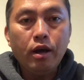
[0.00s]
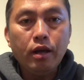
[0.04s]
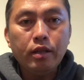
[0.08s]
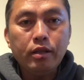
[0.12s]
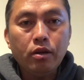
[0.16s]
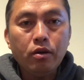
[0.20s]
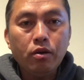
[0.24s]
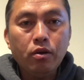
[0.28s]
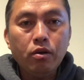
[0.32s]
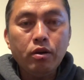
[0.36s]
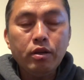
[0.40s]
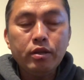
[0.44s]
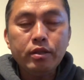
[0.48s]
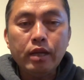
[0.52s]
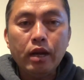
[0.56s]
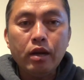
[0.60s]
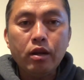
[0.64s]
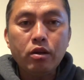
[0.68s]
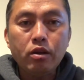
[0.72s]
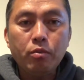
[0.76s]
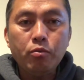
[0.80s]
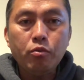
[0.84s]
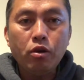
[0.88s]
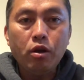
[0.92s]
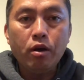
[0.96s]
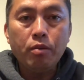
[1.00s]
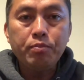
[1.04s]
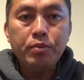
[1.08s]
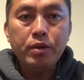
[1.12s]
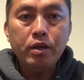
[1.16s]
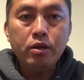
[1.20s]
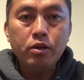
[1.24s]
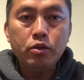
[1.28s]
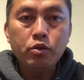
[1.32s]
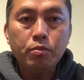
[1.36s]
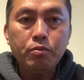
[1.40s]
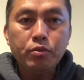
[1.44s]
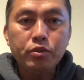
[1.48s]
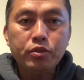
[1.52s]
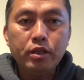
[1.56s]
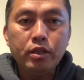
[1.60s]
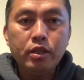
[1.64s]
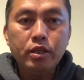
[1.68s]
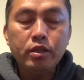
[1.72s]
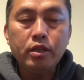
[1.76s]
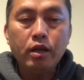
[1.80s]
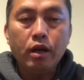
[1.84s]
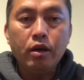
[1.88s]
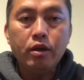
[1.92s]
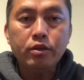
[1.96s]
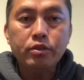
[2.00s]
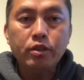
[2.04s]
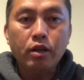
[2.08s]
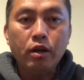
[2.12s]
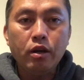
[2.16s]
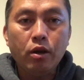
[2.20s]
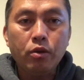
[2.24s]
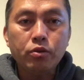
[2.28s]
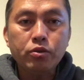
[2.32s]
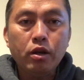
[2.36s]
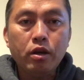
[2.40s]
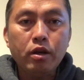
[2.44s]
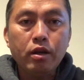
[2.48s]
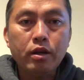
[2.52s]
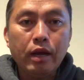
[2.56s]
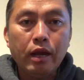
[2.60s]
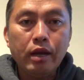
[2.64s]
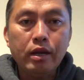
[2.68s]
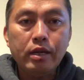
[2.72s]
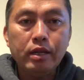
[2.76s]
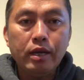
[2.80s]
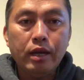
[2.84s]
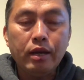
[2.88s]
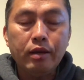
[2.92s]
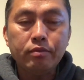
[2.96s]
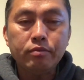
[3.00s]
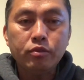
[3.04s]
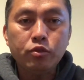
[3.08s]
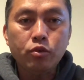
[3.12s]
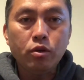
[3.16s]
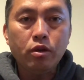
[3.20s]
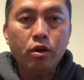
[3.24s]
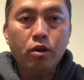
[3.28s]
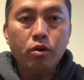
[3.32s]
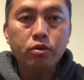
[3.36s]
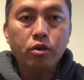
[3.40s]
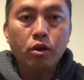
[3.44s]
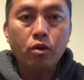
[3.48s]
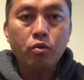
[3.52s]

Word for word: hay có thì ô đi chả là có mua hộp kia tôi mình sẽ thích chơi chờ lâu cho là cá lìa